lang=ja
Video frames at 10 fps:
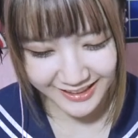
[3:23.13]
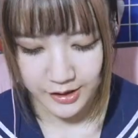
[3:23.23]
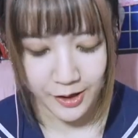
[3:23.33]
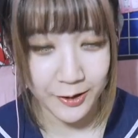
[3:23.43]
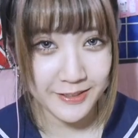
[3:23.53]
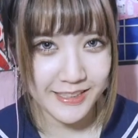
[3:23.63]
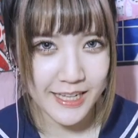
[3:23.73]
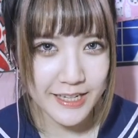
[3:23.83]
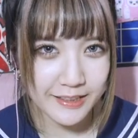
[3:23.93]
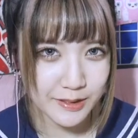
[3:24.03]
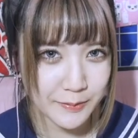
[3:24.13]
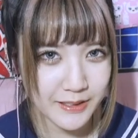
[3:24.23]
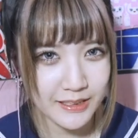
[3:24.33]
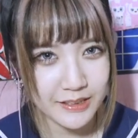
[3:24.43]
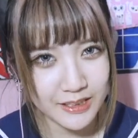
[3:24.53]
よし、テニス
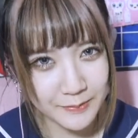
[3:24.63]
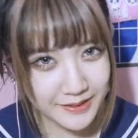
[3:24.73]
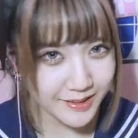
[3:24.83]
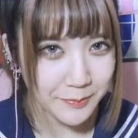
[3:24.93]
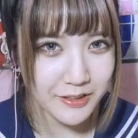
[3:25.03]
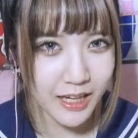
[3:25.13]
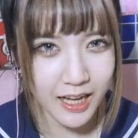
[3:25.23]
部に入部してみる